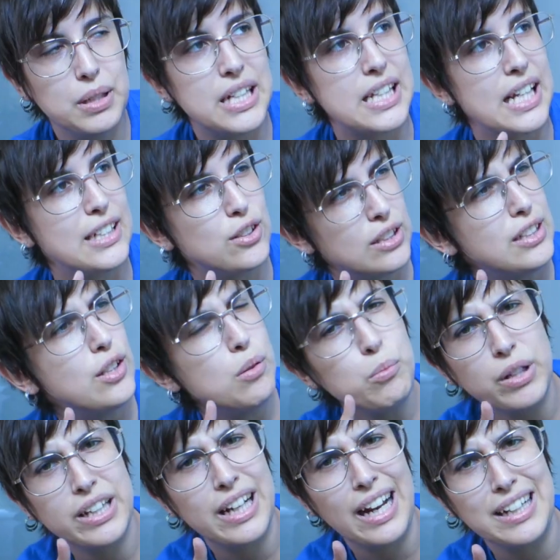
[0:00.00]
Mierda, eso ha sido
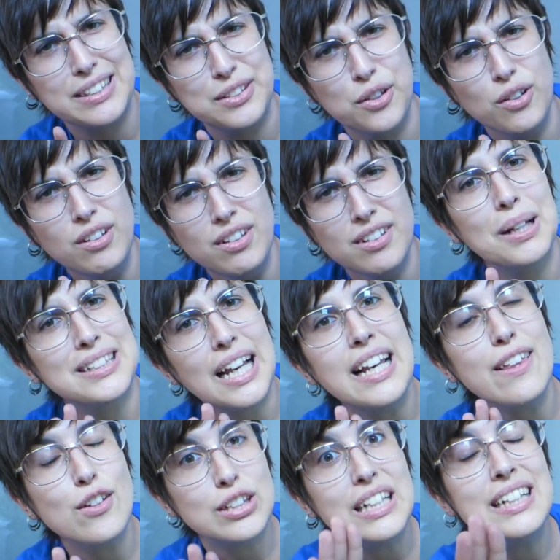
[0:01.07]
muy Grace, ¿no? Me ha
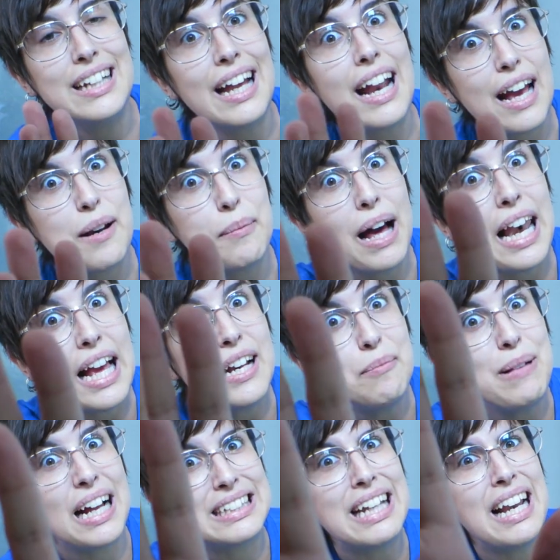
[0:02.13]
salido sin querer,
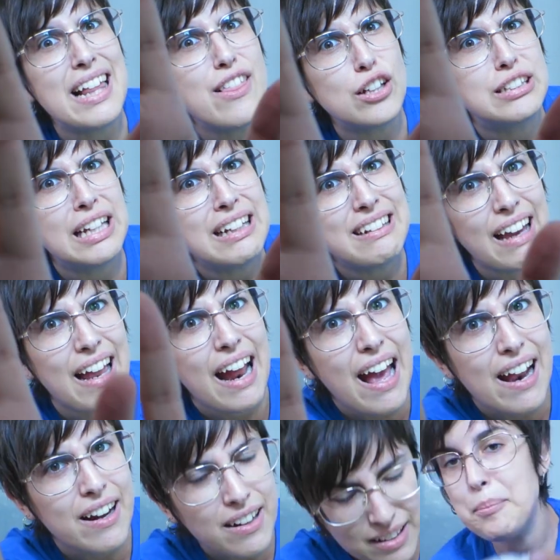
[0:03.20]
¿vale? Me ha salido sin
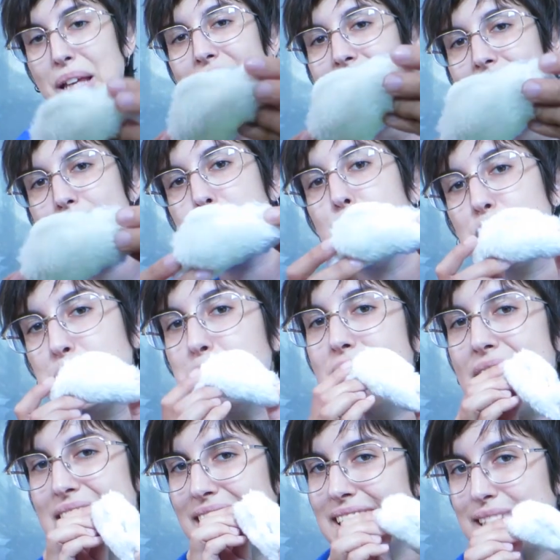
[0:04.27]
querer También tenemos
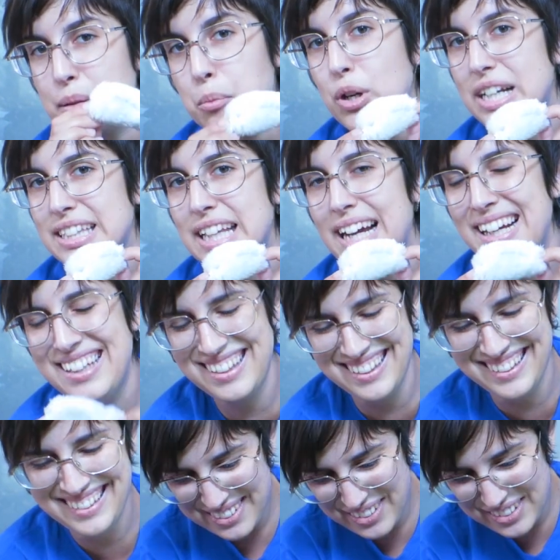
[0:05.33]
una rata muerta
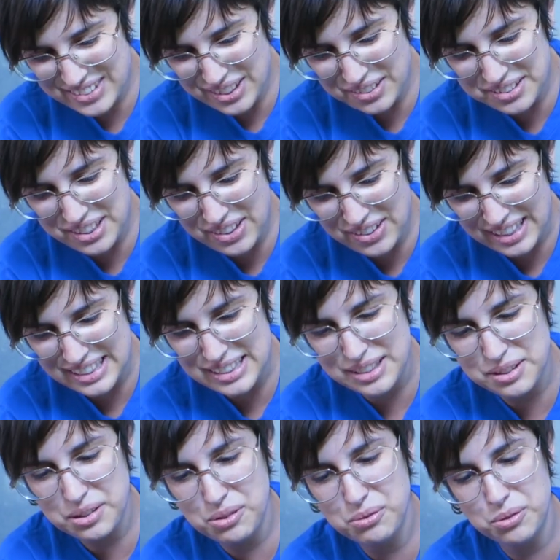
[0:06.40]
No, esto no sé lo que es,
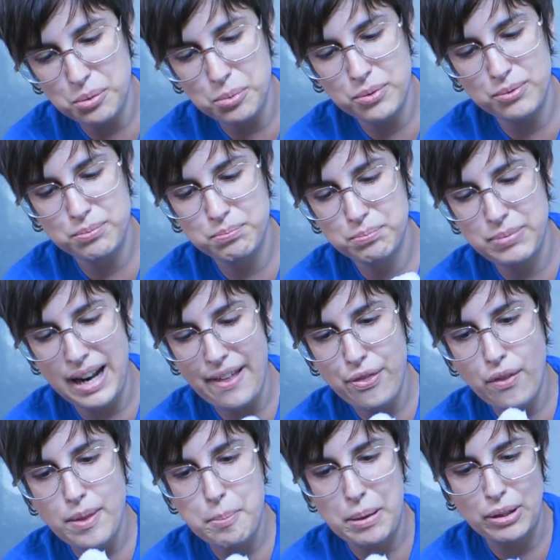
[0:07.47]
es como un
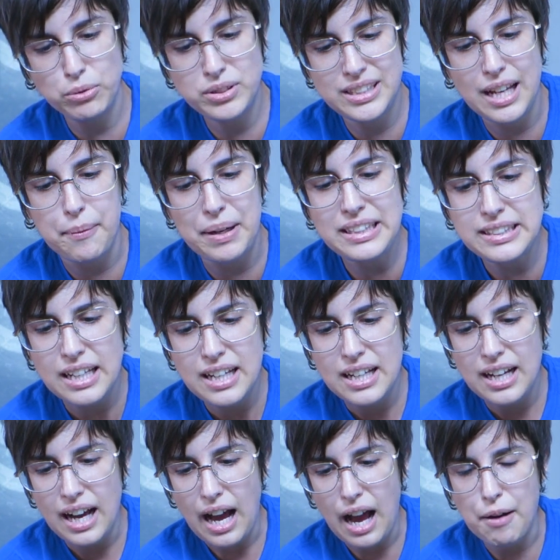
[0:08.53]
brazo de peluche ¿Habéis,
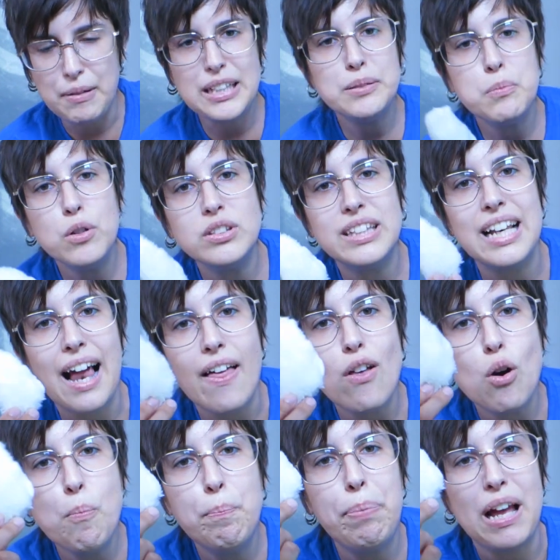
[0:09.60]
¿habéis
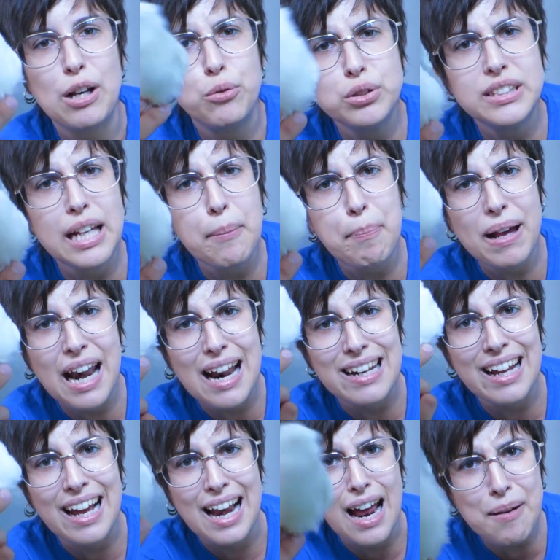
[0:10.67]
mutilado un peluche para
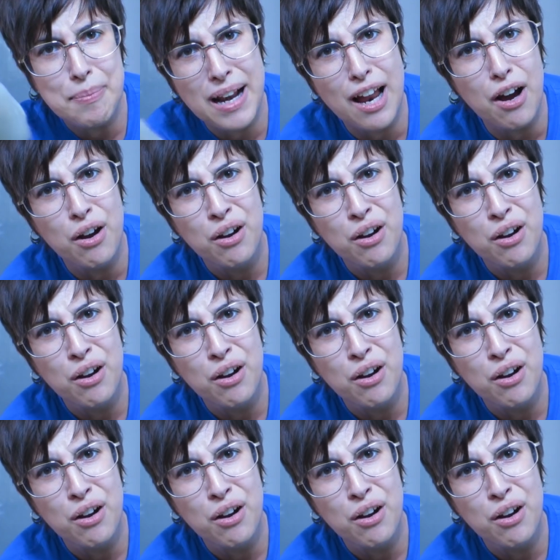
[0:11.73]
regalármelo?